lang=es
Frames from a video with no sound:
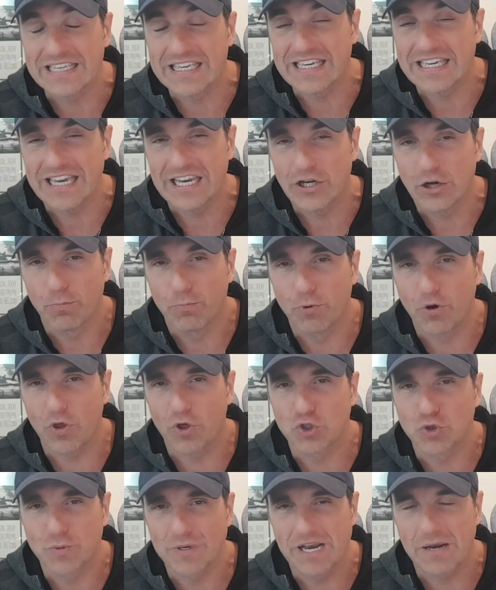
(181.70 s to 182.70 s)
y, y no
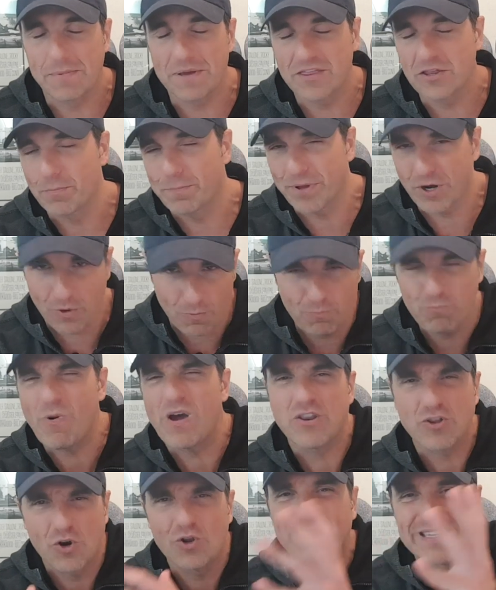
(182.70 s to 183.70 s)
puedo subir el vídeo, pero
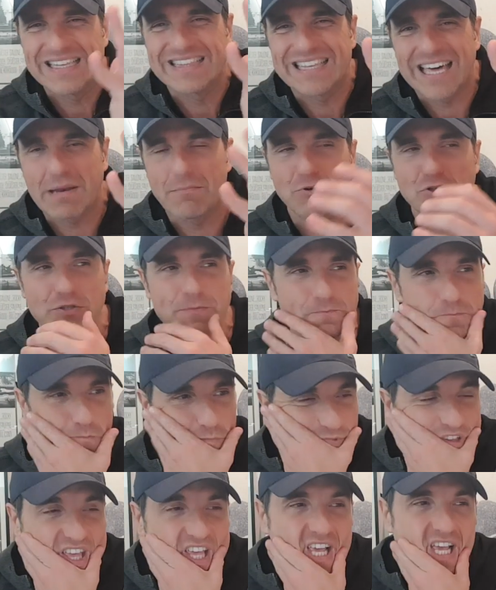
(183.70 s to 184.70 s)
bueno, lo intentaremos.
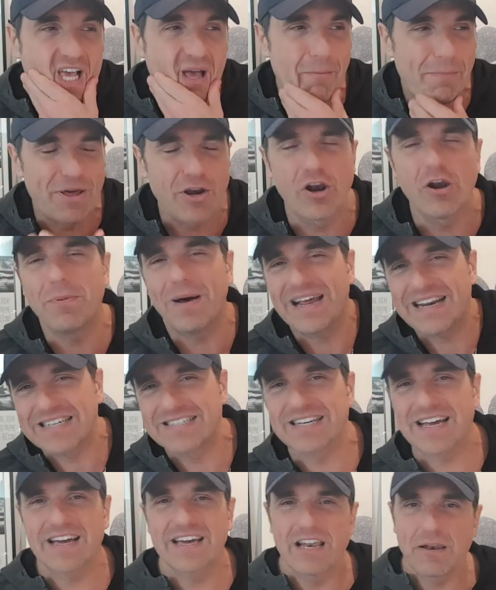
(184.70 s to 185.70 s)
Pero el
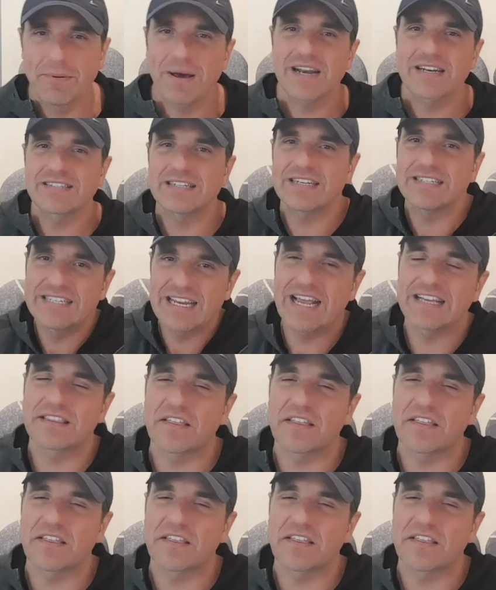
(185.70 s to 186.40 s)
Barça, el Barça sí que